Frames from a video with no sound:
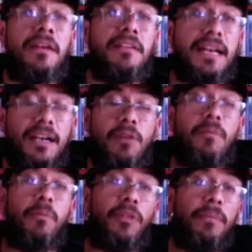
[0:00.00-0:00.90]
ya que
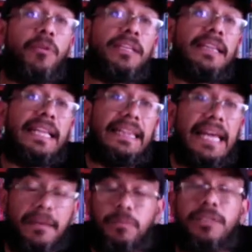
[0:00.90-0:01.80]
como podemos
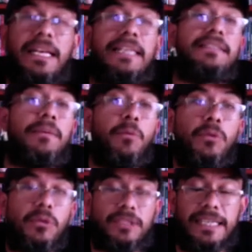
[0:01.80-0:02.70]
entender, pues en este
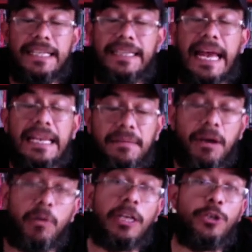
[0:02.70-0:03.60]
mundo occidental y
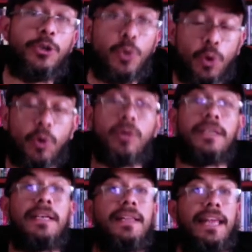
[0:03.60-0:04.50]
bajo el yugo
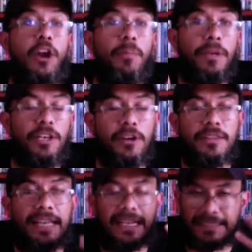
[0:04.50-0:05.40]
de la
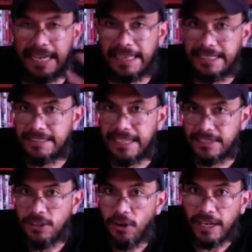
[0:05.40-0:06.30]
opinión de las grandes
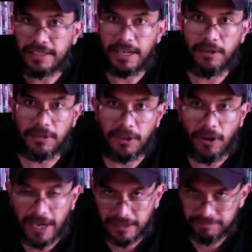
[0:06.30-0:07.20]
naciones que
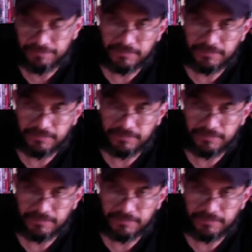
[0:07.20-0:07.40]
controlan